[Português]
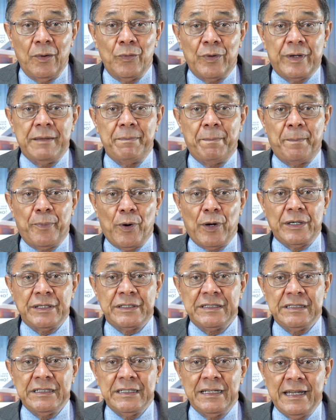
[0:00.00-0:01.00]
o que
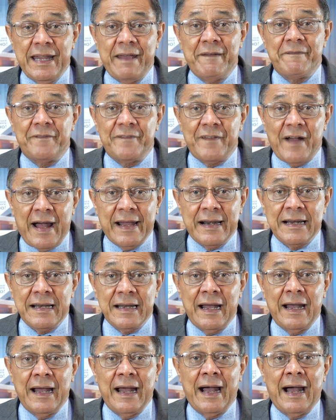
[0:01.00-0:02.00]
pode
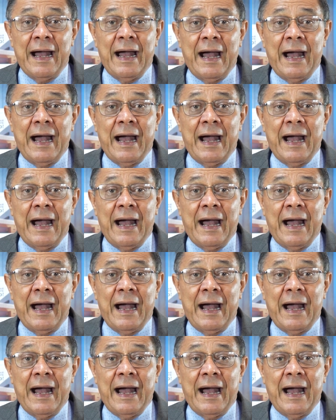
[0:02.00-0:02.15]
levar